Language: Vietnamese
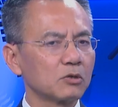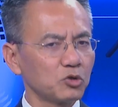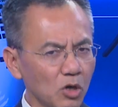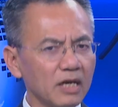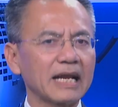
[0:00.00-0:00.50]

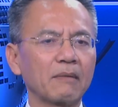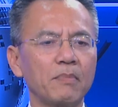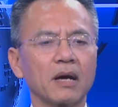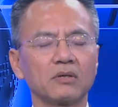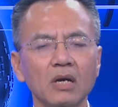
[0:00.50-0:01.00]
rất là đặc
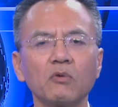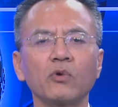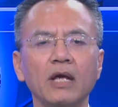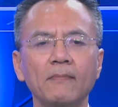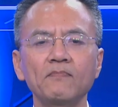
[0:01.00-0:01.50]
biệt rất là
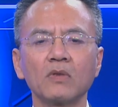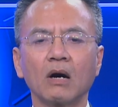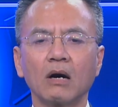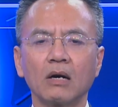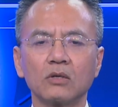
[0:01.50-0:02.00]
nguy hiểm
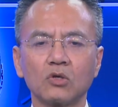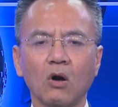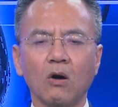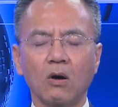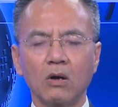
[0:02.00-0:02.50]
uh,
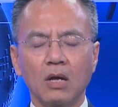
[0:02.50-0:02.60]
cho